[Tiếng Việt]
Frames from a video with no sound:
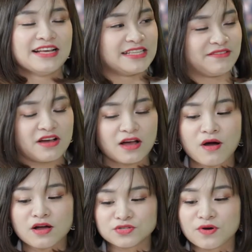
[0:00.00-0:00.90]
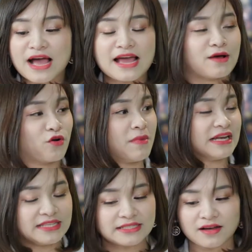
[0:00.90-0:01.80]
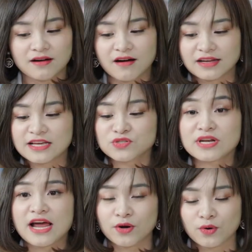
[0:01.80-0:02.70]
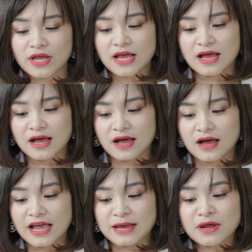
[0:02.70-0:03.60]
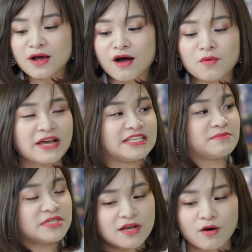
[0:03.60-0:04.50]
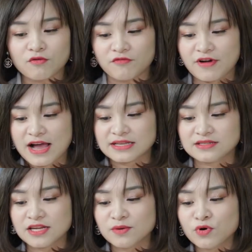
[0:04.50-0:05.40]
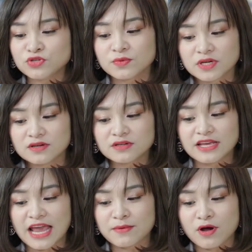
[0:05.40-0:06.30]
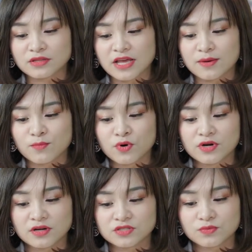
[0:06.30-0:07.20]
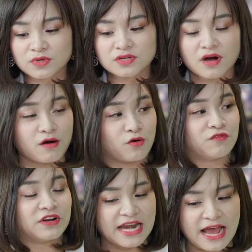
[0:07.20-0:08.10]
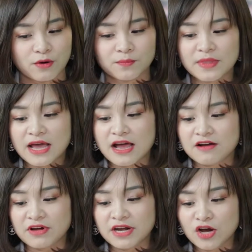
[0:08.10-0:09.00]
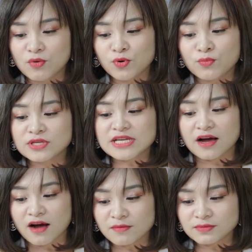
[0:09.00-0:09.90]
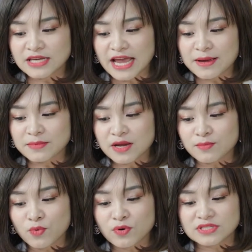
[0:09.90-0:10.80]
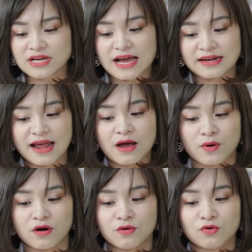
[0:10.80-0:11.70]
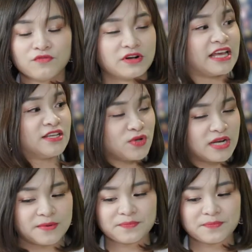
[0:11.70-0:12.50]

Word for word: Dạ vâng, câu hỏi số 2 là của bạn Thịnh ở Thanh Xuân, Hà Nội. Em đang có 700 triệu và dự định mua chung cư thì em có thể mua được chung cư ở khu vực nào? Và nếu muốn mua trả góp thì em nên mua dự án nào ở khu vực Thanh Xuân?